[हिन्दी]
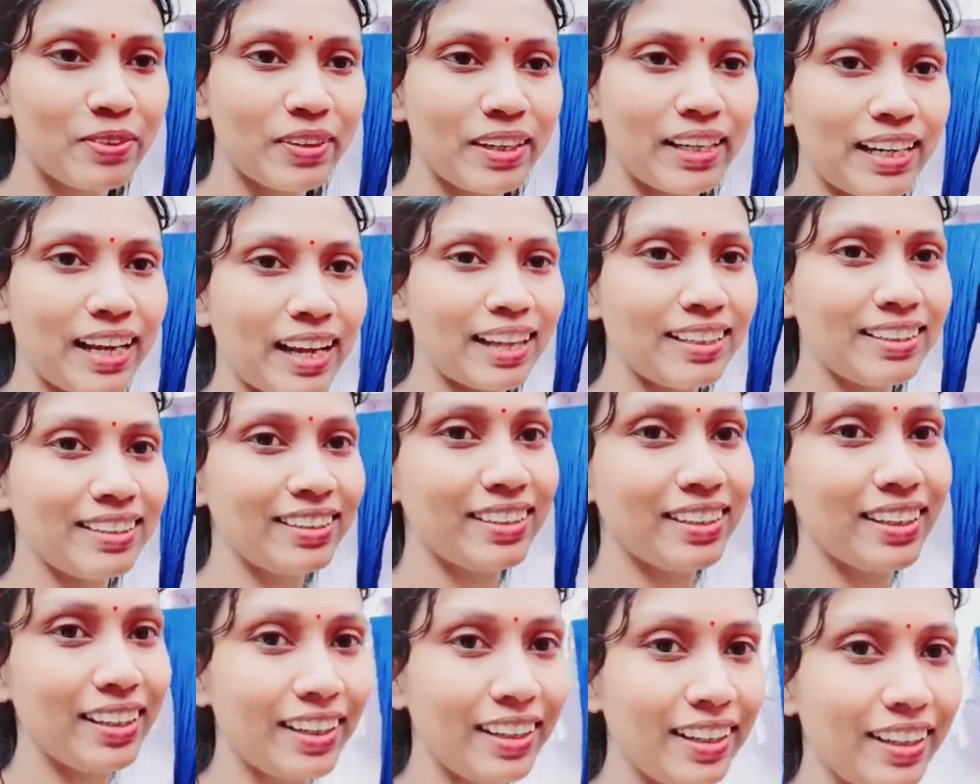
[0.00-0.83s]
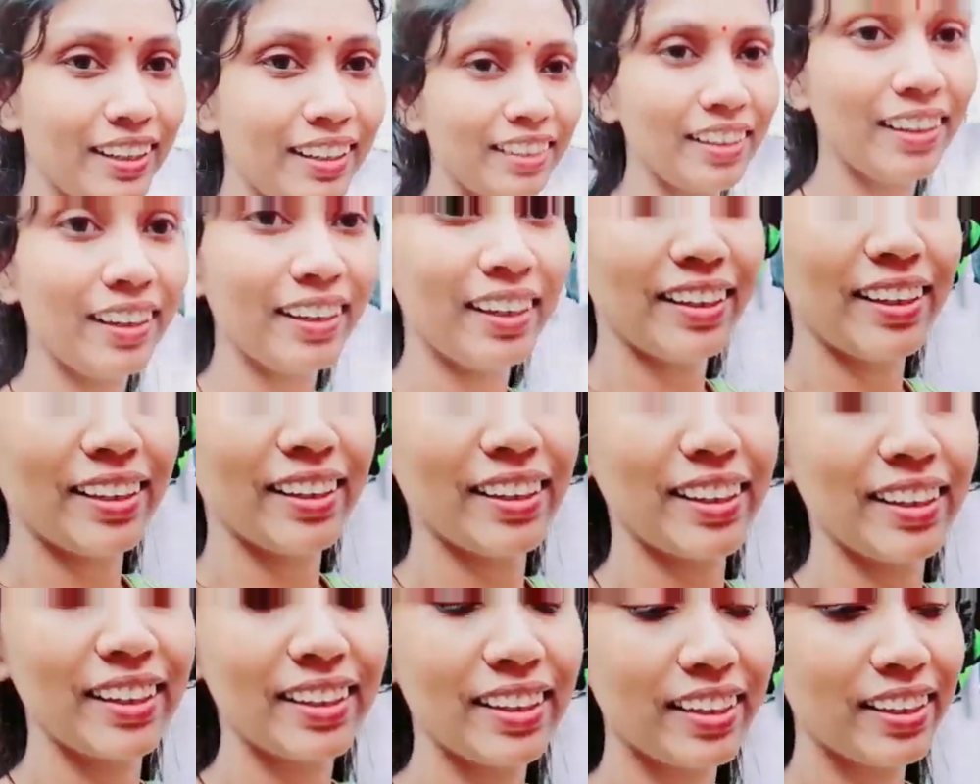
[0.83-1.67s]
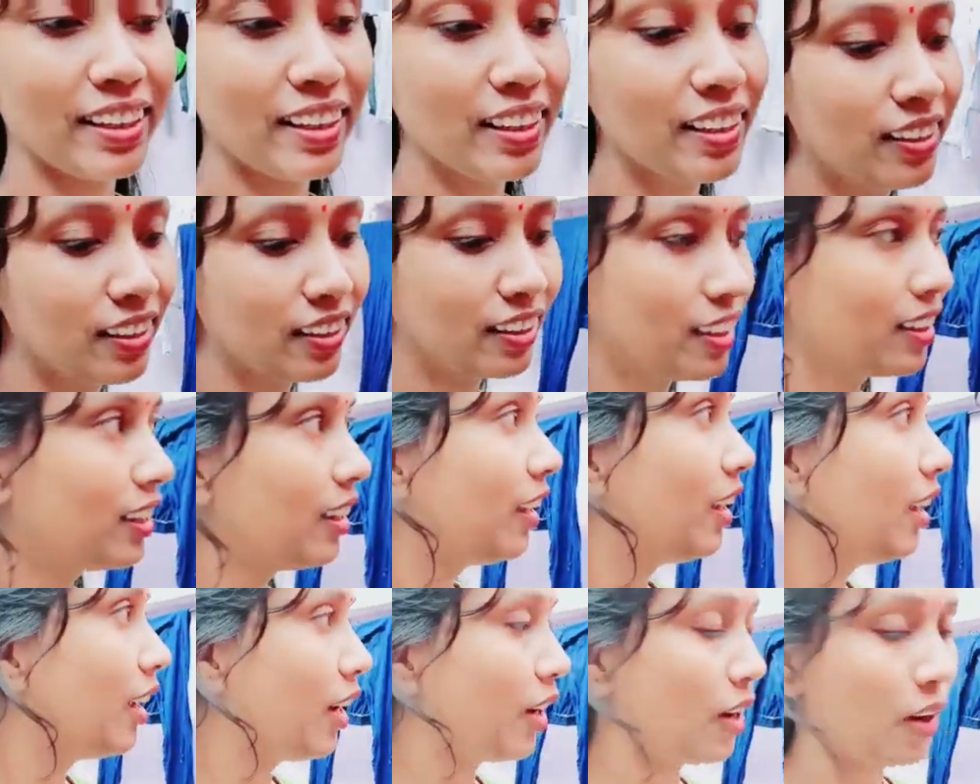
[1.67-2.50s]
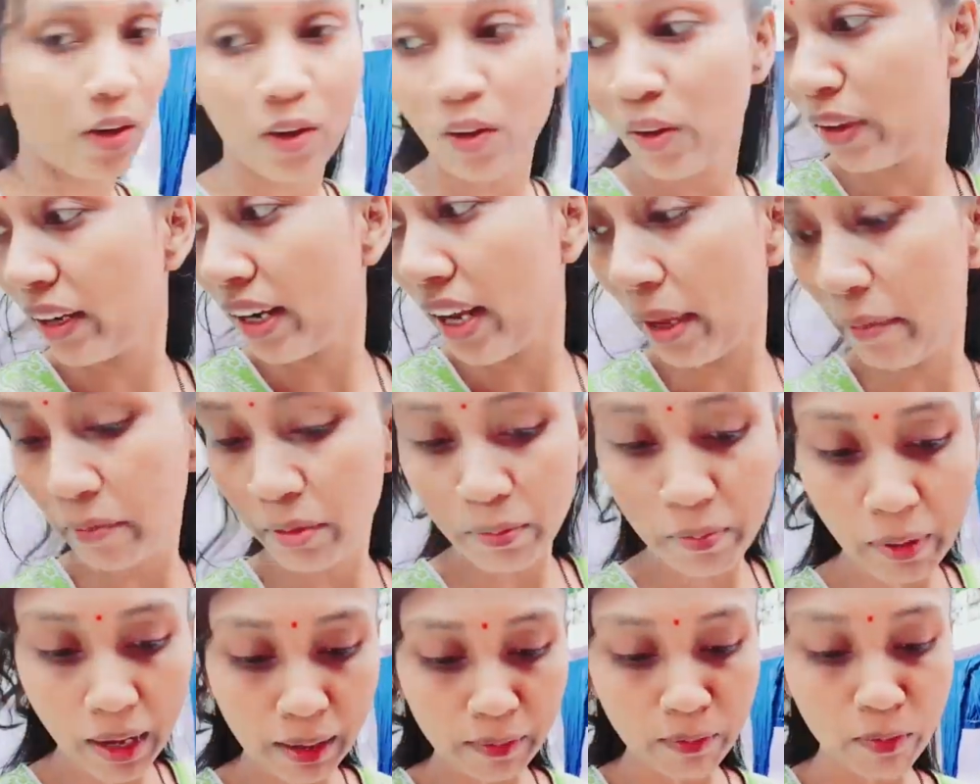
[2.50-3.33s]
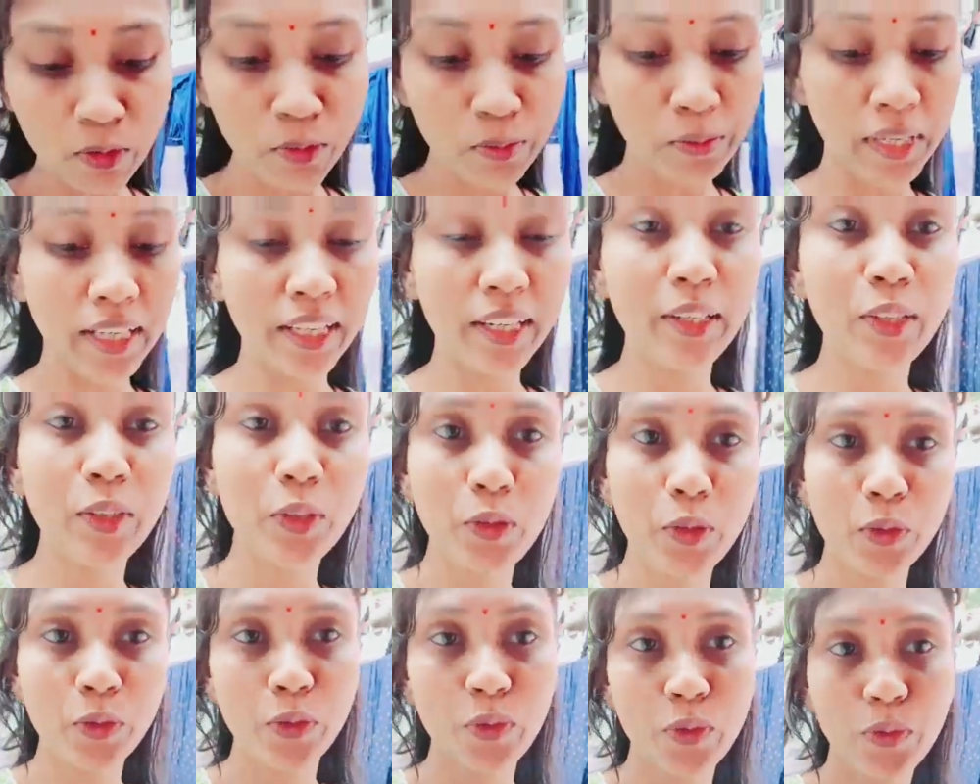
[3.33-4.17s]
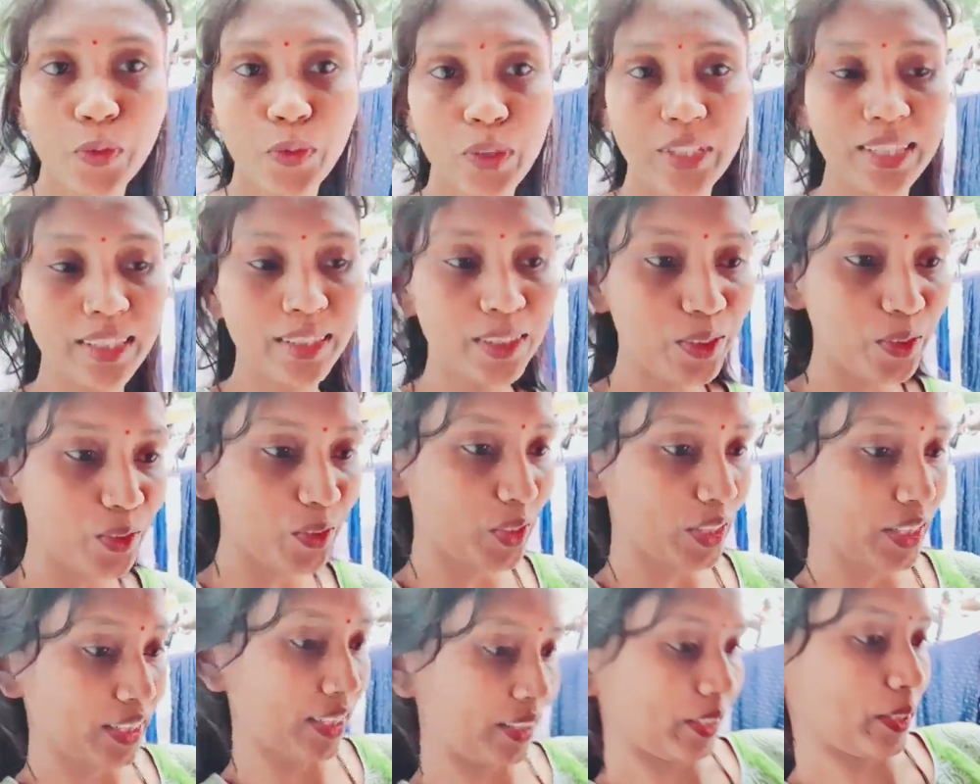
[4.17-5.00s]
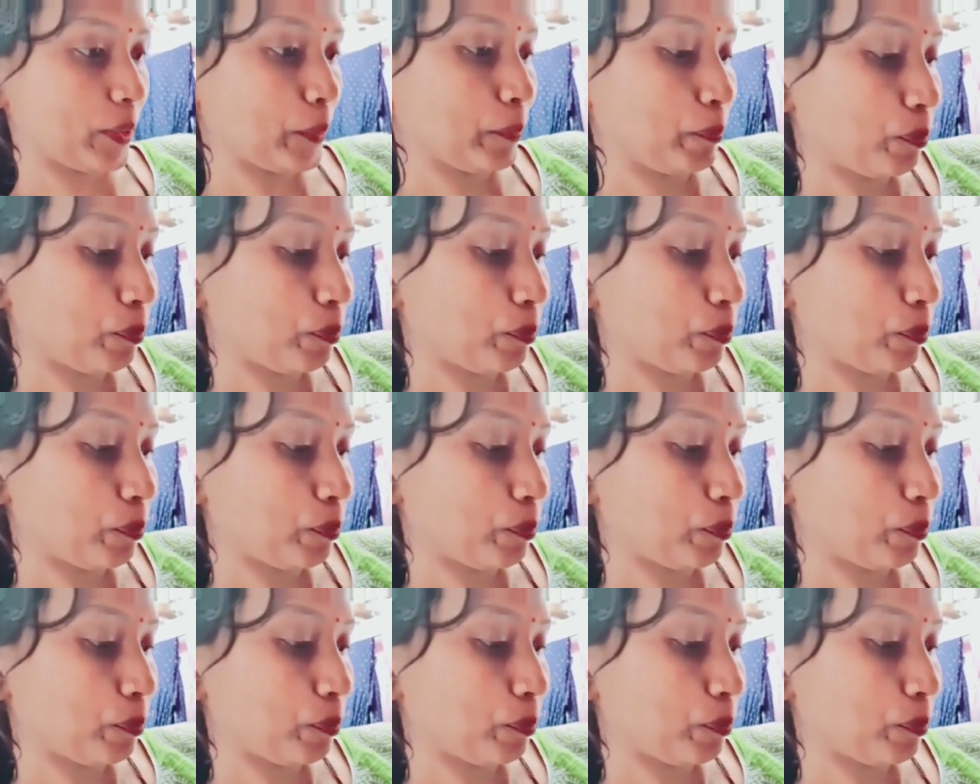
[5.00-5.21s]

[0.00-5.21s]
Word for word: फैला दिए हैं देखिए और अभी बापू मन्नी दोनों ही सो रहे हैं